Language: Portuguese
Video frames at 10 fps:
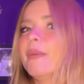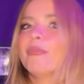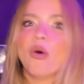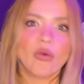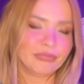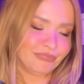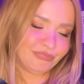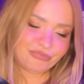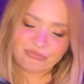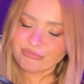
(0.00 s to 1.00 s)
Bom,
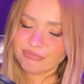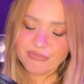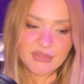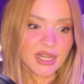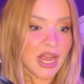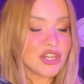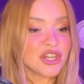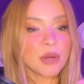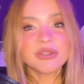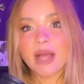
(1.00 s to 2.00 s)
a
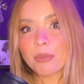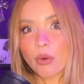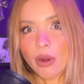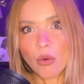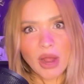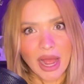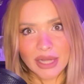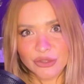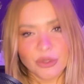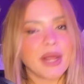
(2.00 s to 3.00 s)
gente não sabe qual é o
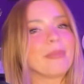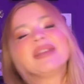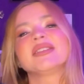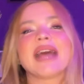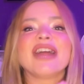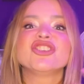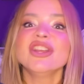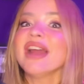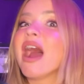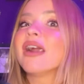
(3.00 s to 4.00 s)
caso, né? Mas a
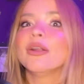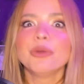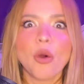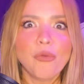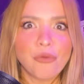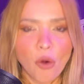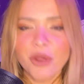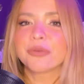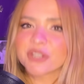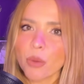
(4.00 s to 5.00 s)
Jean Harlow não foi
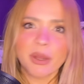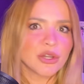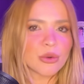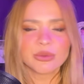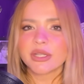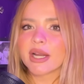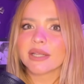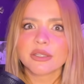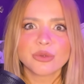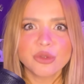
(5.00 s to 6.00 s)
oficialmente
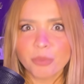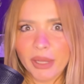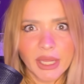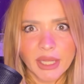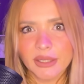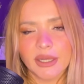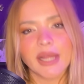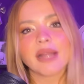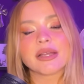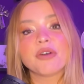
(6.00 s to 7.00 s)
considerada suspeita, né?
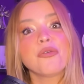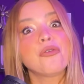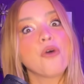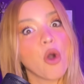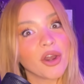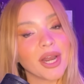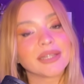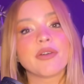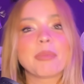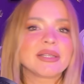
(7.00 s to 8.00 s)
Ela estava fora, ela
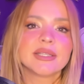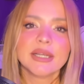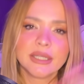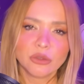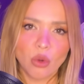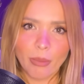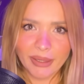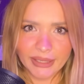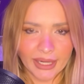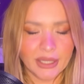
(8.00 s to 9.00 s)
estava passeando com a
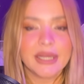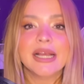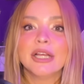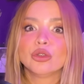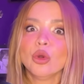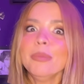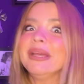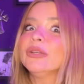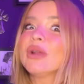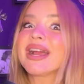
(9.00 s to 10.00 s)
mãe dela,
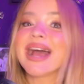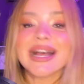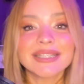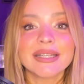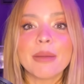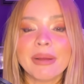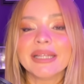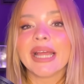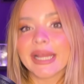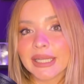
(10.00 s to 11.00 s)
dormindo na casa da mãe
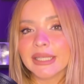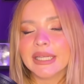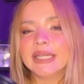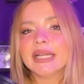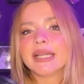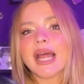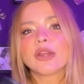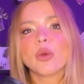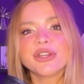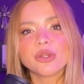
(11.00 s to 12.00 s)
dela na
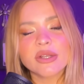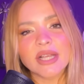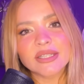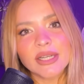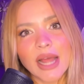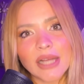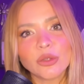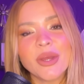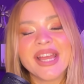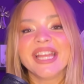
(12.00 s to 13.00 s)
noite do
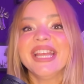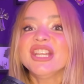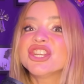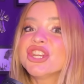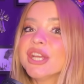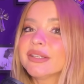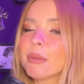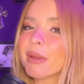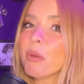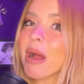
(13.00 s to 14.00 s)
assassinato e tinha
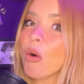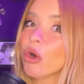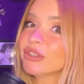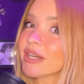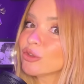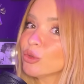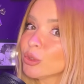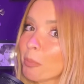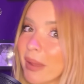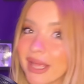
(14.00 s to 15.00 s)
também uma outra
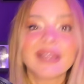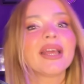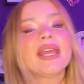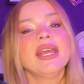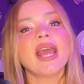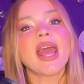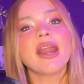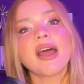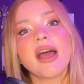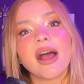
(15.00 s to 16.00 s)
suspeita que
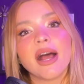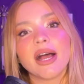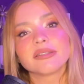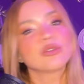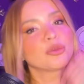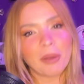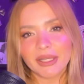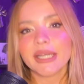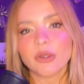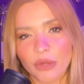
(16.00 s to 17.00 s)
era
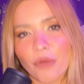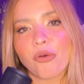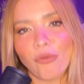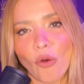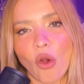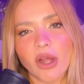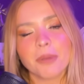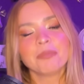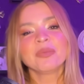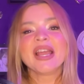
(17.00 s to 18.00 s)
suspeita não, né? Fofoca
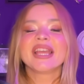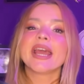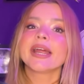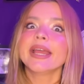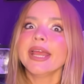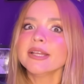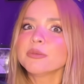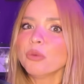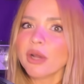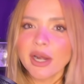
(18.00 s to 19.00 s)
que era
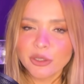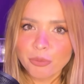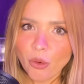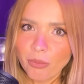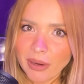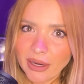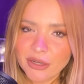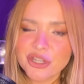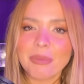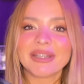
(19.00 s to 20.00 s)
ex-mulher do Paul
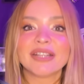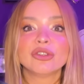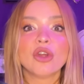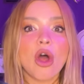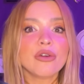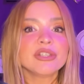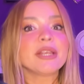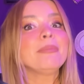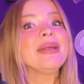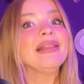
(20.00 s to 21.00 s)
Byrne, chamada
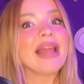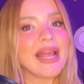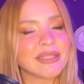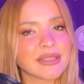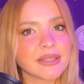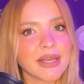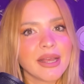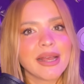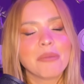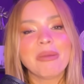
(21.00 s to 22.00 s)
Dorothy Millett.
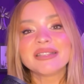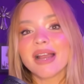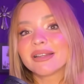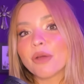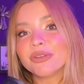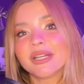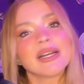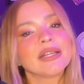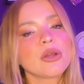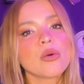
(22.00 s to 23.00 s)
Mas ela estava
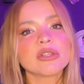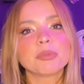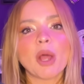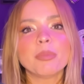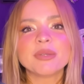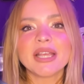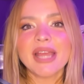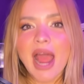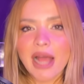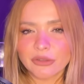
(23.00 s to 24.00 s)
internada num hospital
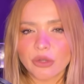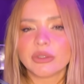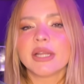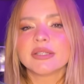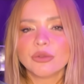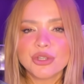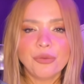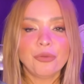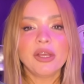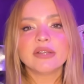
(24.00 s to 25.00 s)
psiquiátrico, teria sido
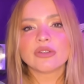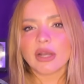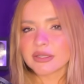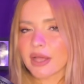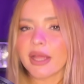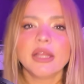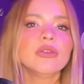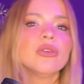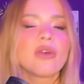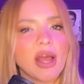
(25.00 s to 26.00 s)
difícil ela sair
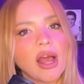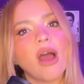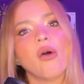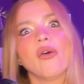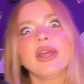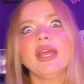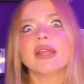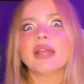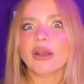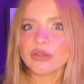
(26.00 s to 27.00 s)
do local, ir
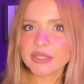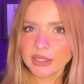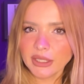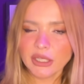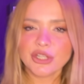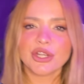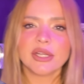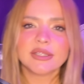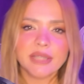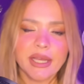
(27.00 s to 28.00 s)
até Los
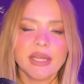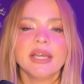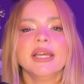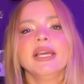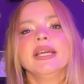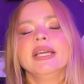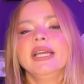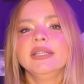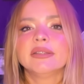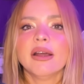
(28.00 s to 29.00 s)
Angeles, né?
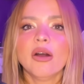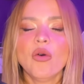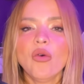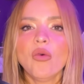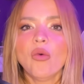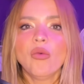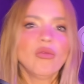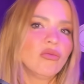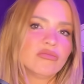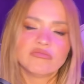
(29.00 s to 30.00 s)

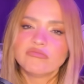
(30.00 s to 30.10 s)
Então,